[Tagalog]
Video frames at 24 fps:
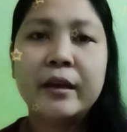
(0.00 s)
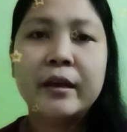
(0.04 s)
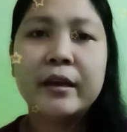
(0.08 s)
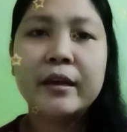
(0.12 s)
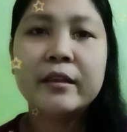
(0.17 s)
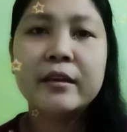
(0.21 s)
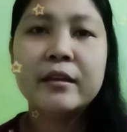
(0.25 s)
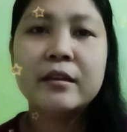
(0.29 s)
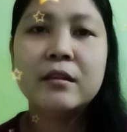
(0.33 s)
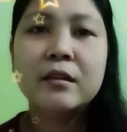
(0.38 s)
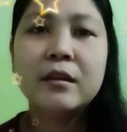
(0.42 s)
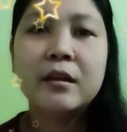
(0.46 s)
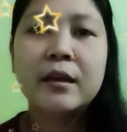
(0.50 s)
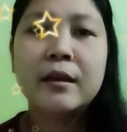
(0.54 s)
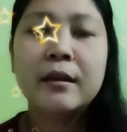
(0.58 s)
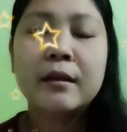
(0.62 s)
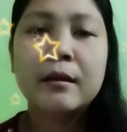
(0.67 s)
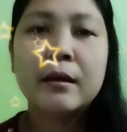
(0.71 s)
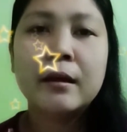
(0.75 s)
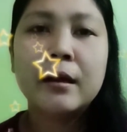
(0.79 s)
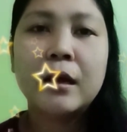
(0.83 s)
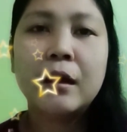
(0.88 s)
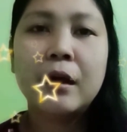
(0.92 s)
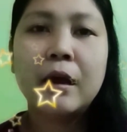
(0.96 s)
And then,
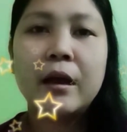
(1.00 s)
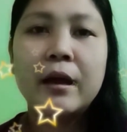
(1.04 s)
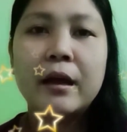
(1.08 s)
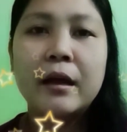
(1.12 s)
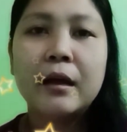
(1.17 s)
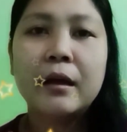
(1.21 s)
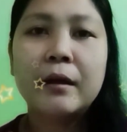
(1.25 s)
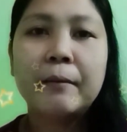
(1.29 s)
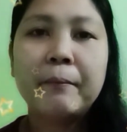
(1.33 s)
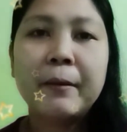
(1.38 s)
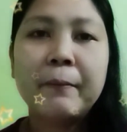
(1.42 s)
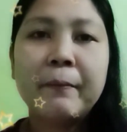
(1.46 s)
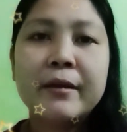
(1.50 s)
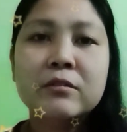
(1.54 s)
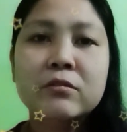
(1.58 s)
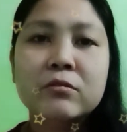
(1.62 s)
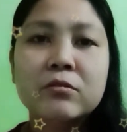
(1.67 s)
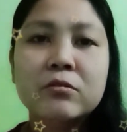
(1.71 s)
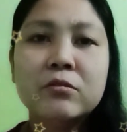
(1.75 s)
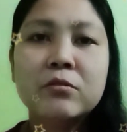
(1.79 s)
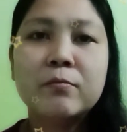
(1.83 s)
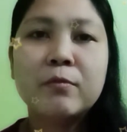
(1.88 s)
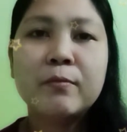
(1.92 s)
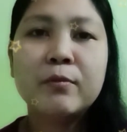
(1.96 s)
uh, pagpasok
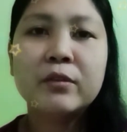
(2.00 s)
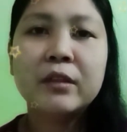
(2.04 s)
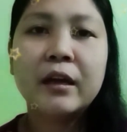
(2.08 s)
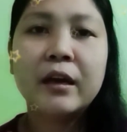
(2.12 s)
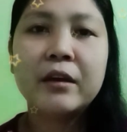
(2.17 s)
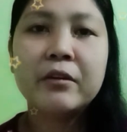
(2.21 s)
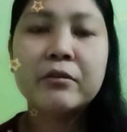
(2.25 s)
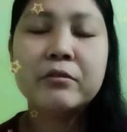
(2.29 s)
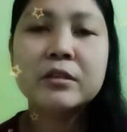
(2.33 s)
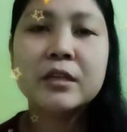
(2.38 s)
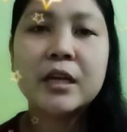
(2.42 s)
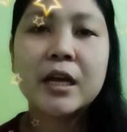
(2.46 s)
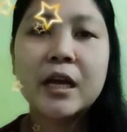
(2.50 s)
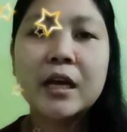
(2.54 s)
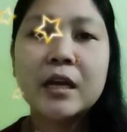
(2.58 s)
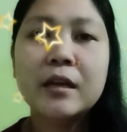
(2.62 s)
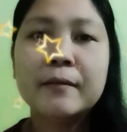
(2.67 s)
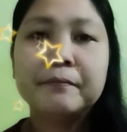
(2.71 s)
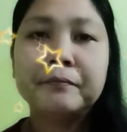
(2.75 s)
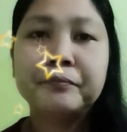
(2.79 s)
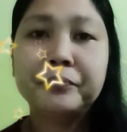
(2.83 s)
nyo doon, pupunta kayo sa